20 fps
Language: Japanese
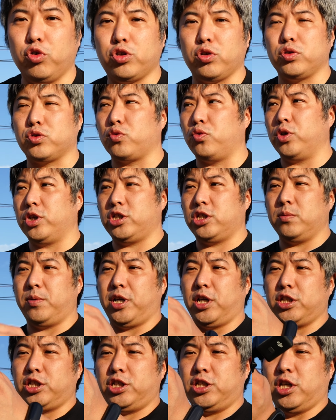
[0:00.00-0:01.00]
う一つこれ素晴
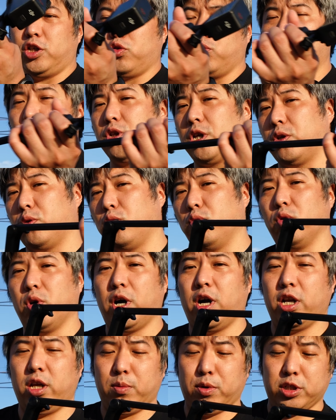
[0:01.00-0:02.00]
らしいなと思ったところ
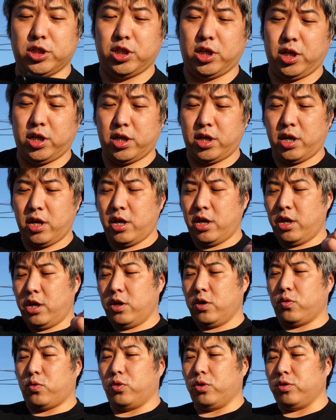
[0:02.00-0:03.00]
がありまして、
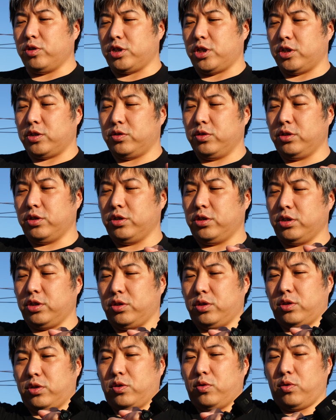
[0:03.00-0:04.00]
これをですねぐるぐるっ
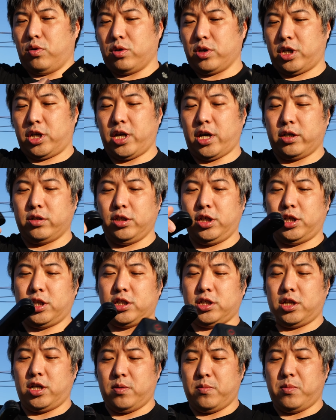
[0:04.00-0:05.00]
と逆にで
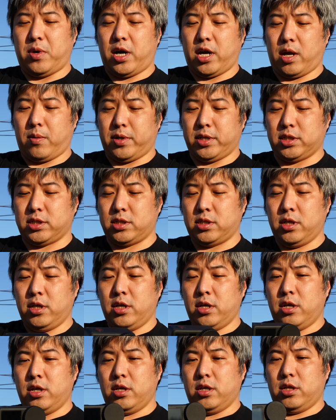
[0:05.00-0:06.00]
すね曲げます。
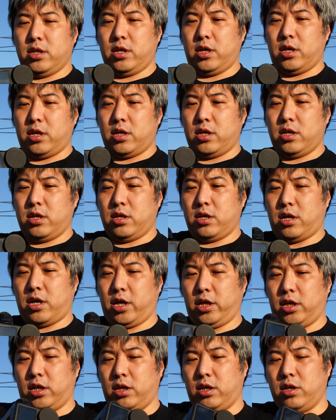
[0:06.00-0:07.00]
で
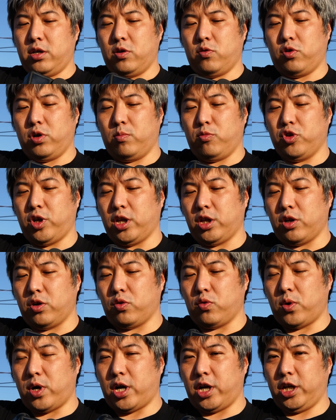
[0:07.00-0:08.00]
はい、これもなんとな
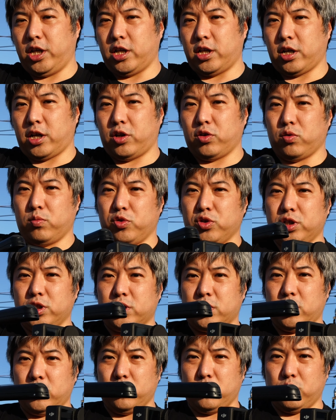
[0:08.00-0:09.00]
くお分かりいただけると思うんで
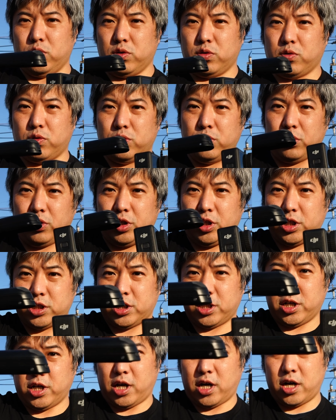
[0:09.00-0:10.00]
すけど、このようにで
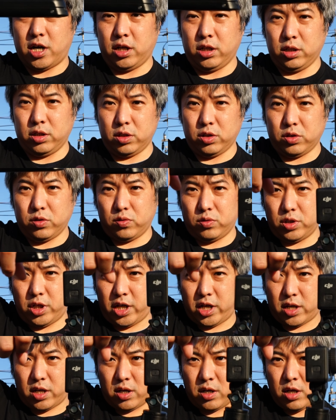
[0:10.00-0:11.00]
すねハンドル
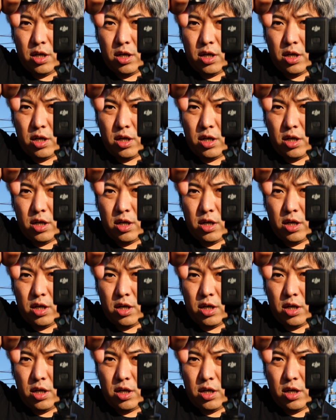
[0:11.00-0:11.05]
で